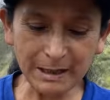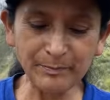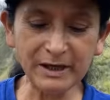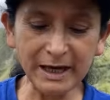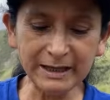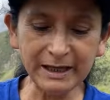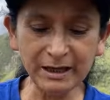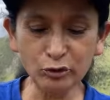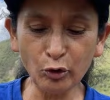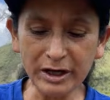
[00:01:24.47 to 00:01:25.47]
picada
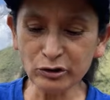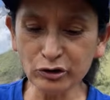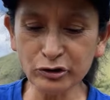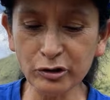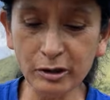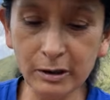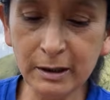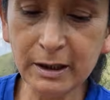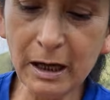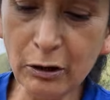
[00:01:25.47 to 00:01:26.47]
en gruesos.
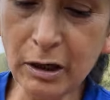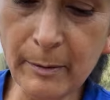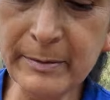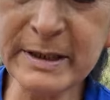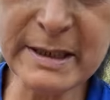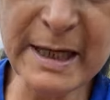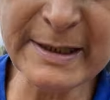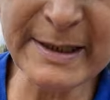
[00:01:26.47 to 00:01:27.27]
Y ahora le vamos a echar